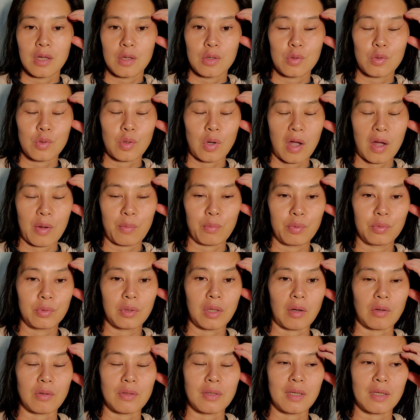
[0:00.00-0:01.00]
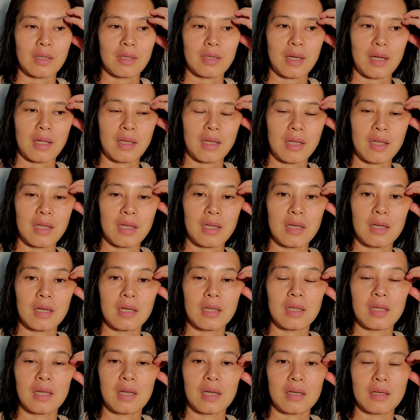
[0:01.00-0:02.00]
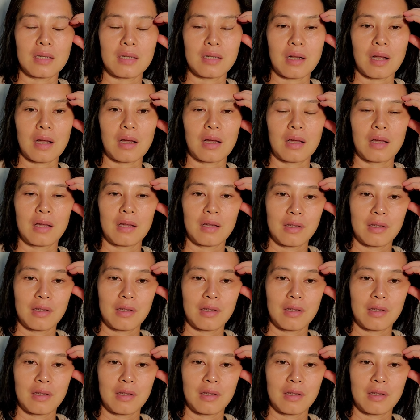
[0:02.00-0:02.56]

全部导向在那一个点上，